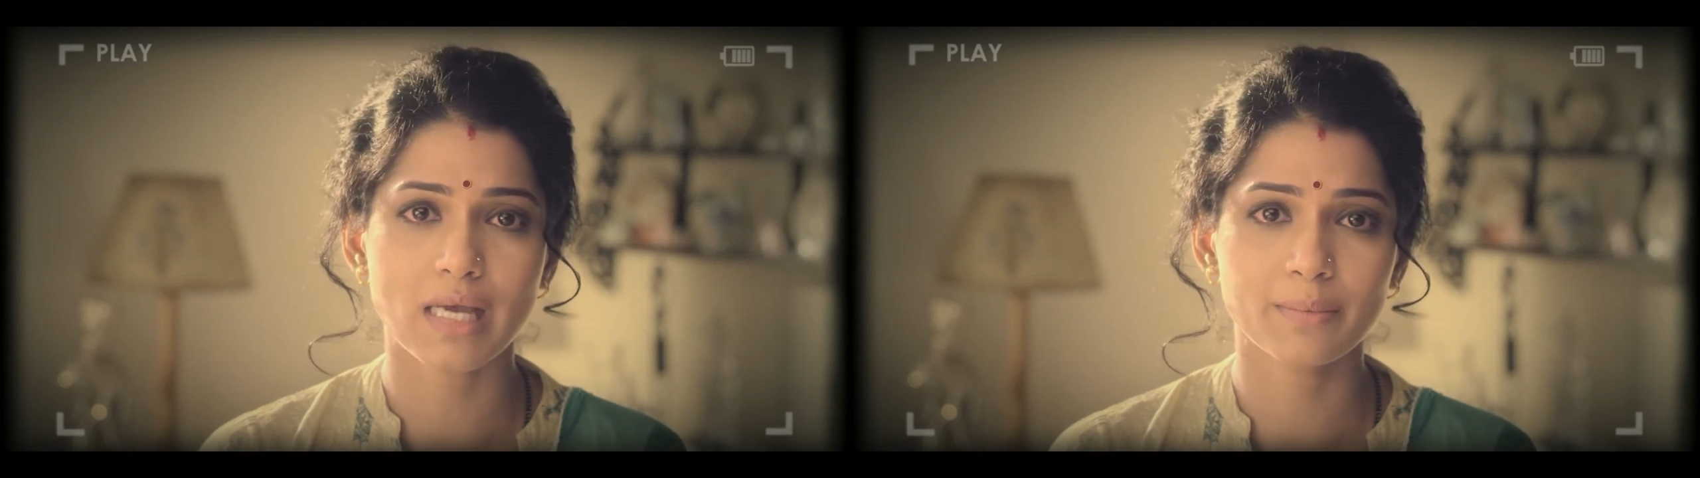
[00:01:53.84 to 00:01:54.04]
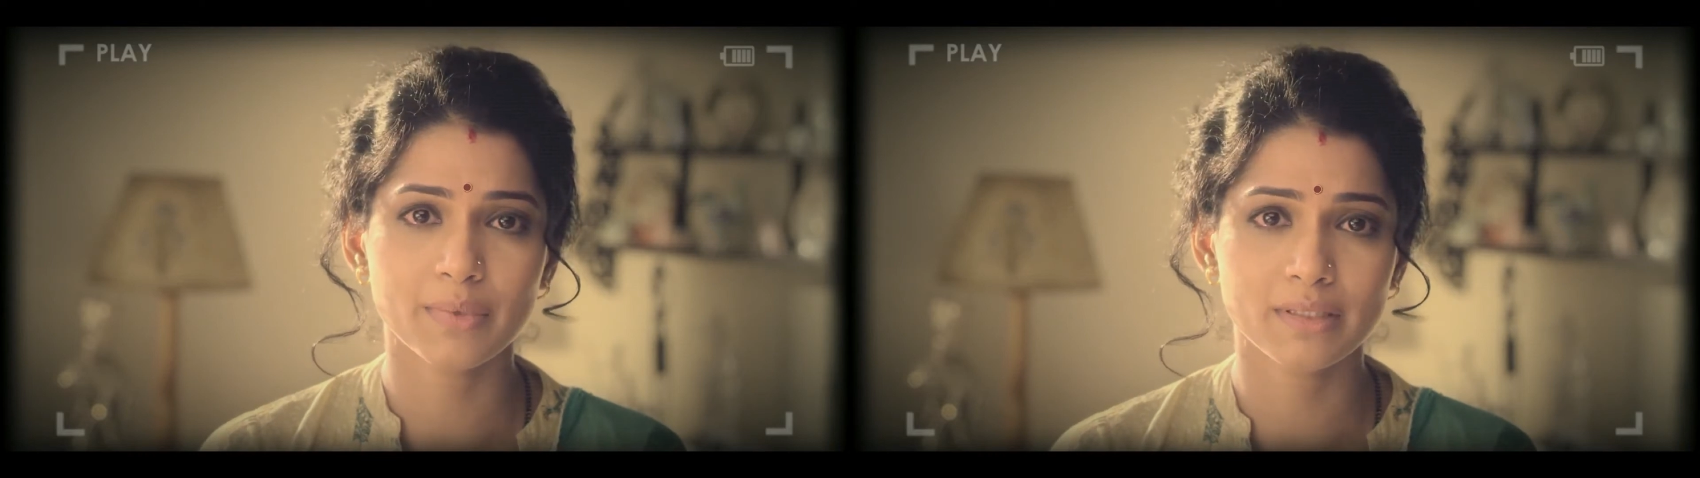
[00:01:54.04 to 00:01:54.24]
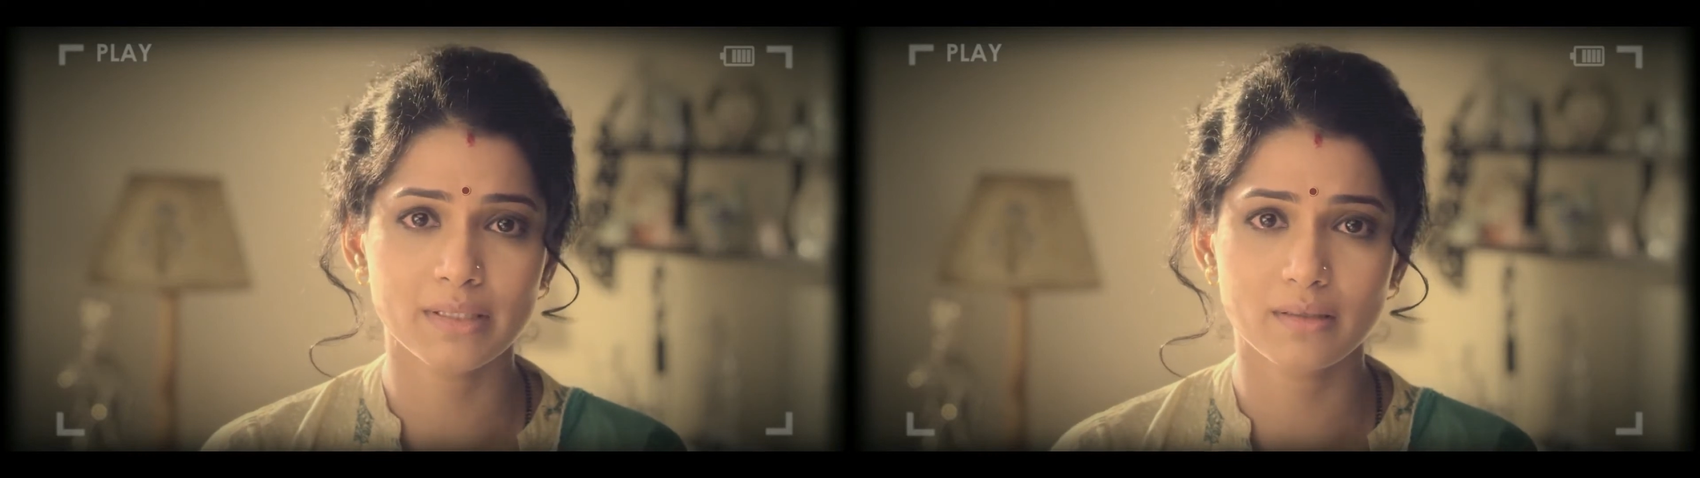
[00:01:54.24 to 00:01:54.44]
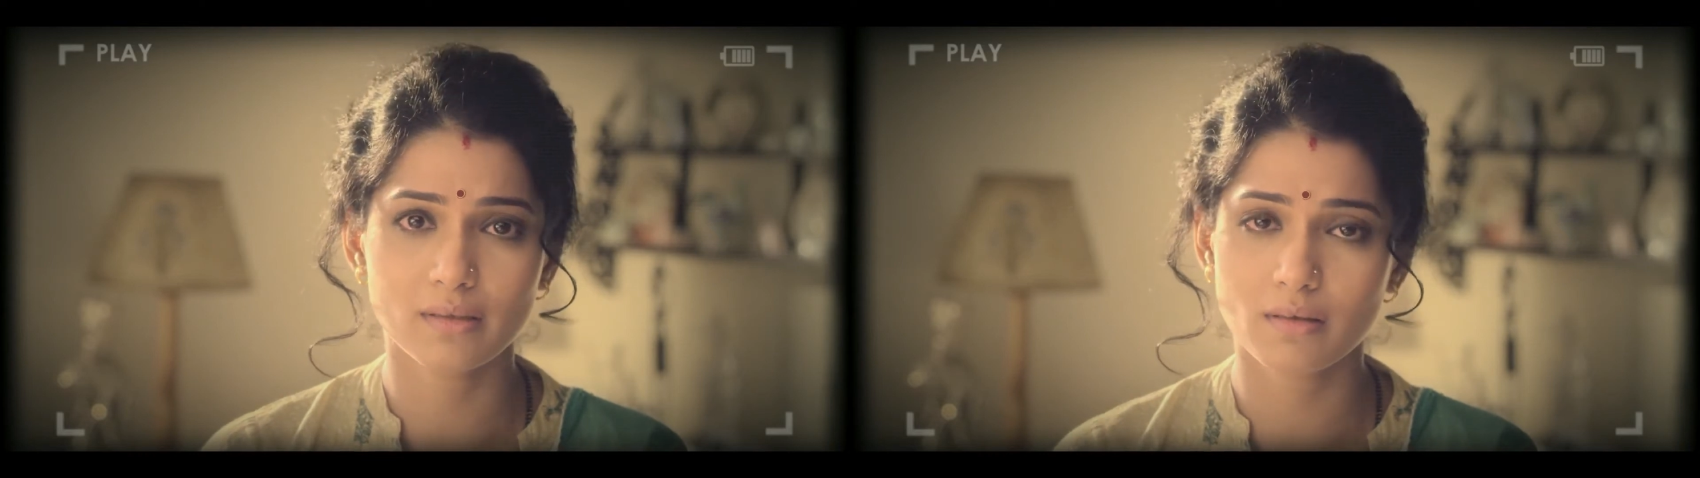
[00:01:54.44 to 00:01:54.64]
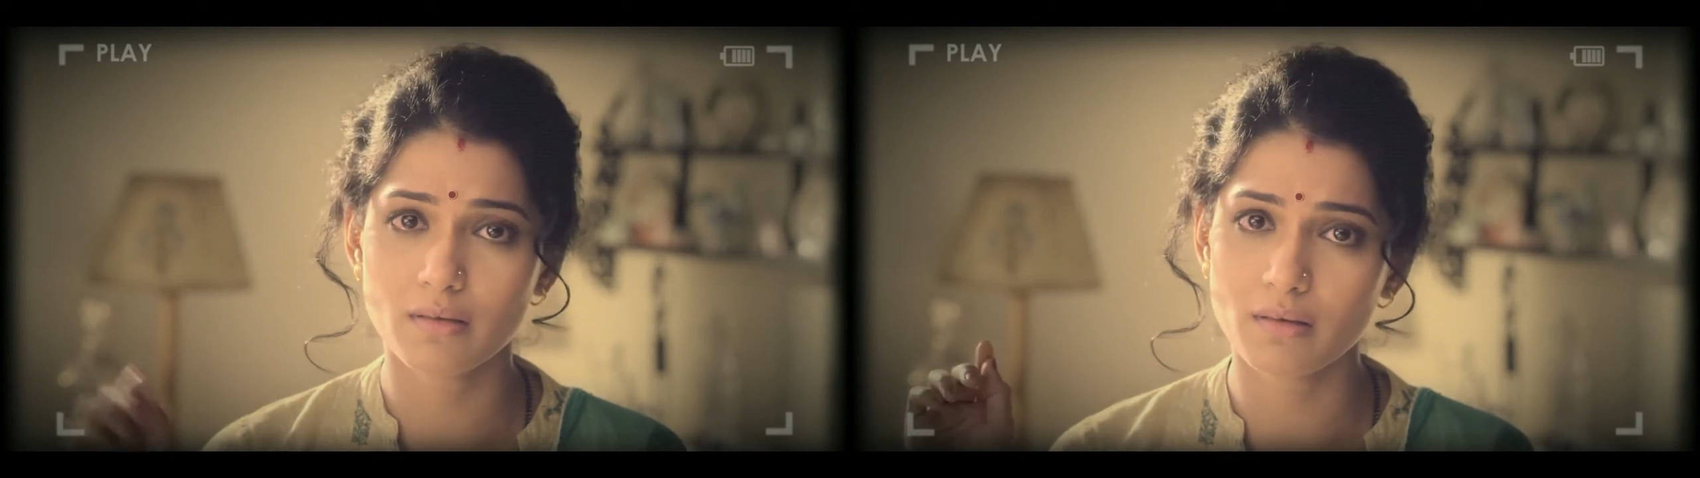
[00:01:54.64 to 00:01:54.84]
चाय
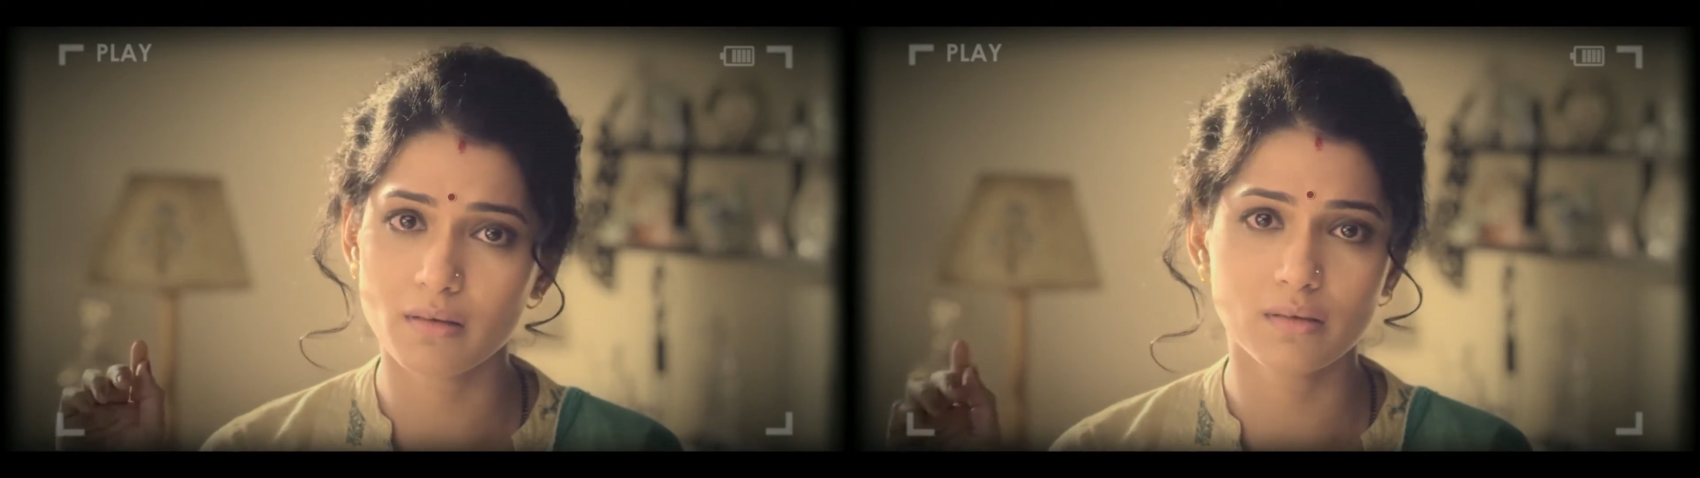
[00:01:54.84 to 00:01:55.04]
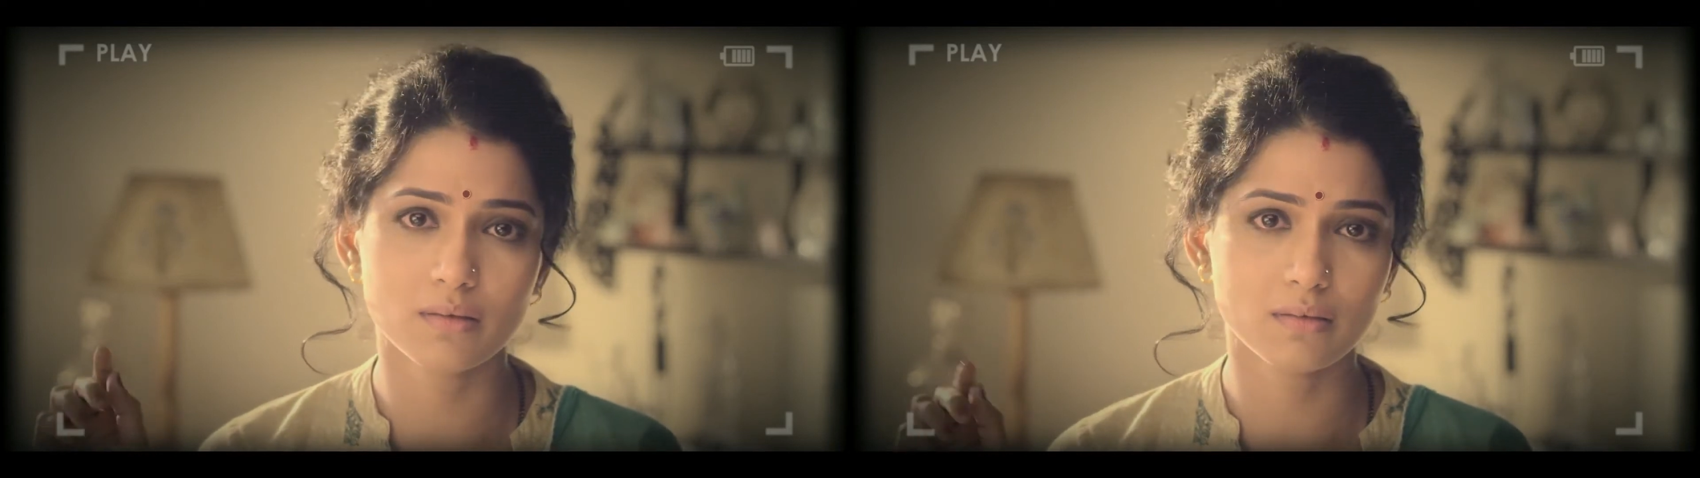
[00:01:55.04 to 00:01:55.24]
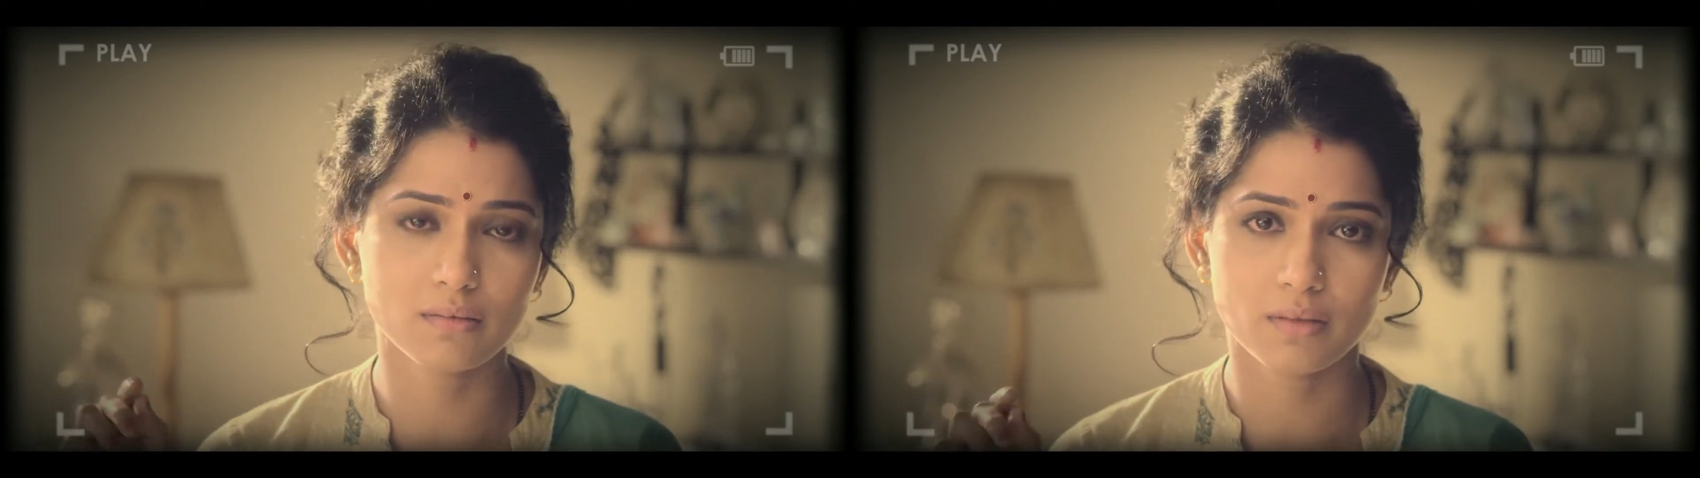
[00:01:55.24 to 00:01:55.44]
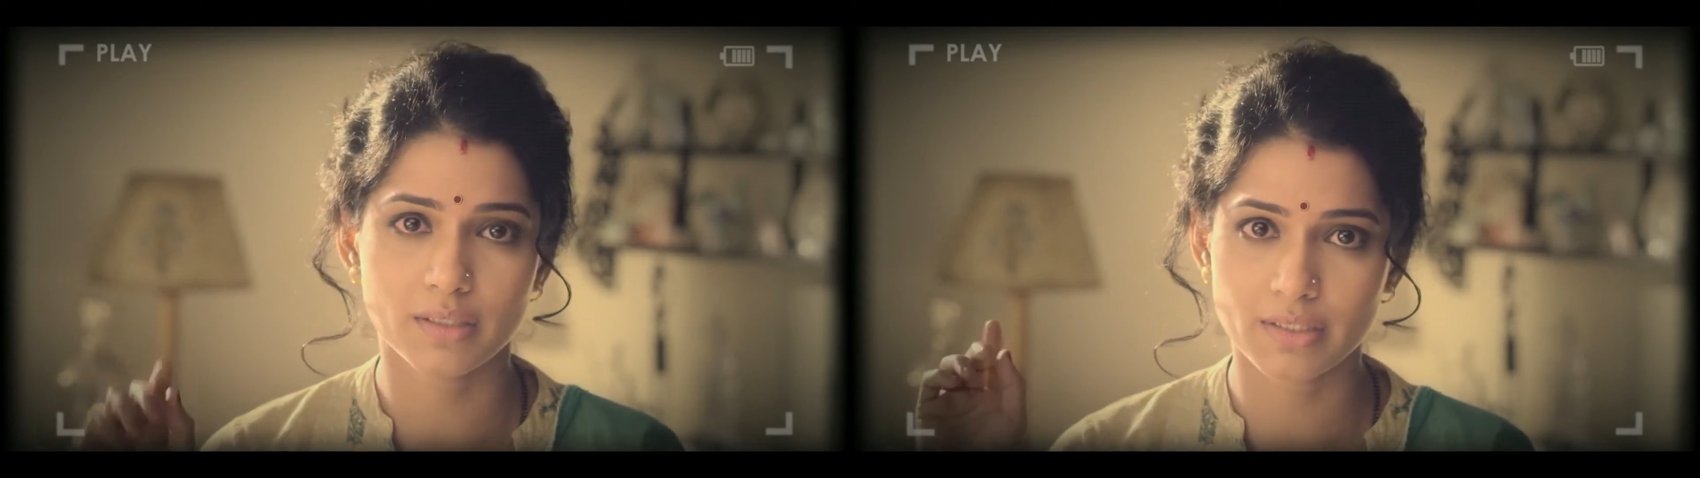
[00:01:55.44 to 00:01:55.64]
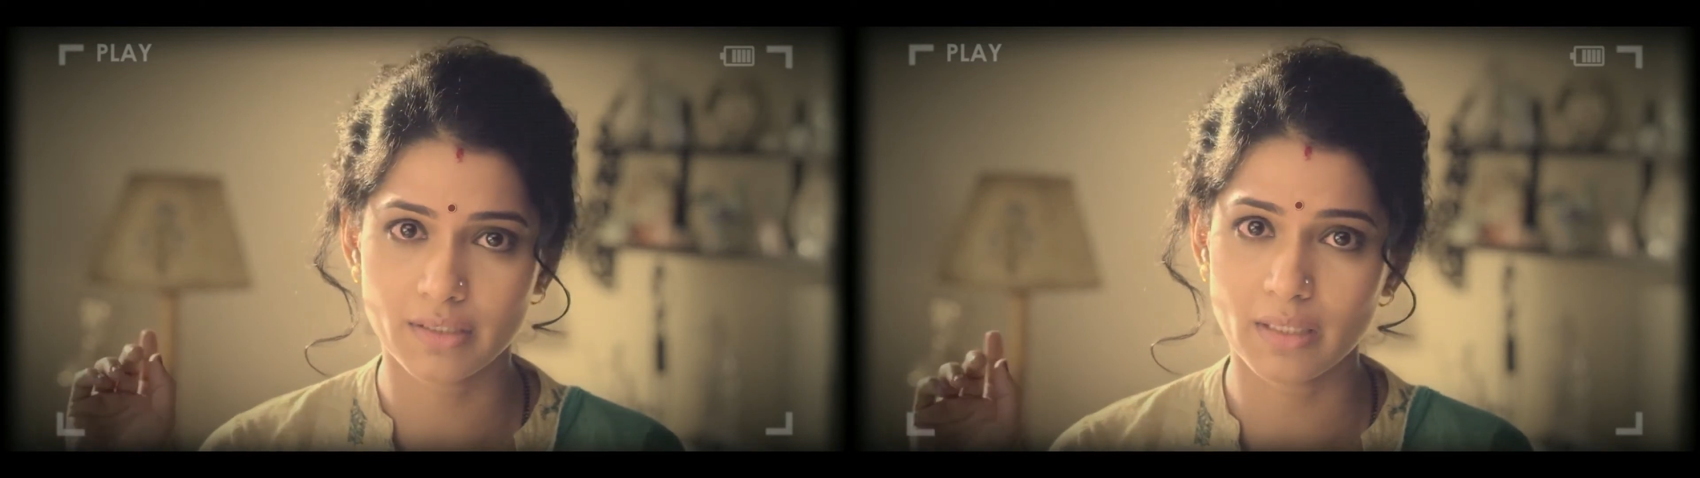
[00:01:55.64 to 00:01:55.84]
पत्ती
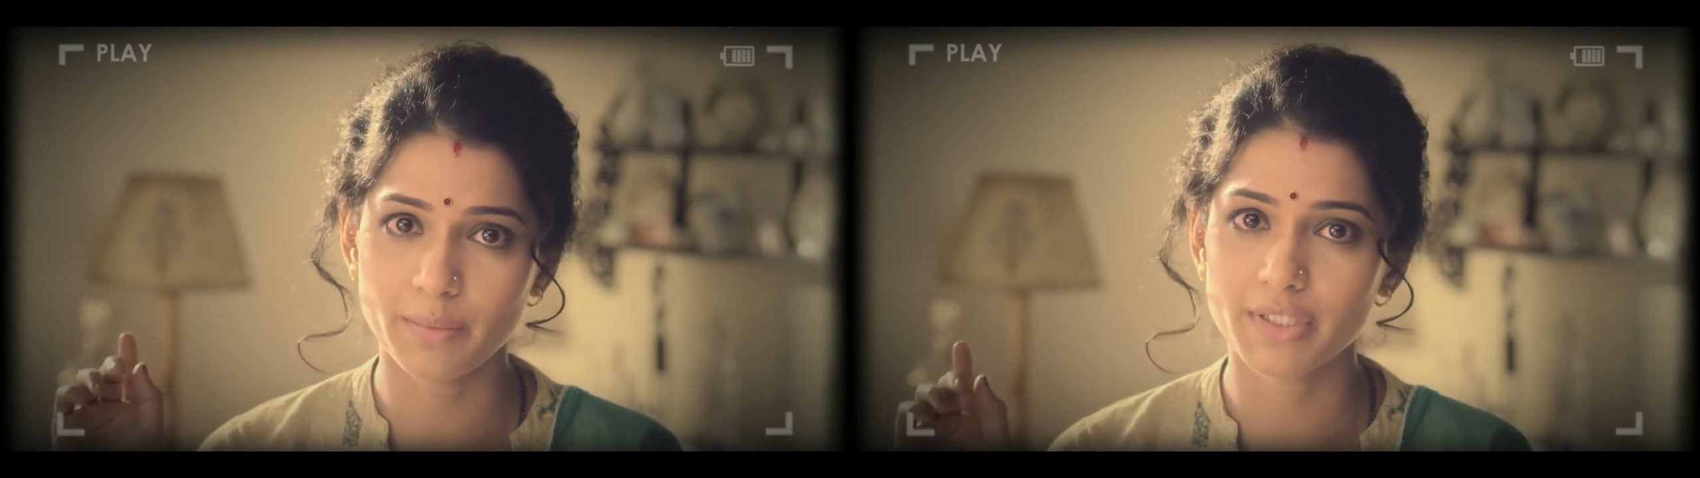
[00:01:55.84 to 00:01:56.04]
किचन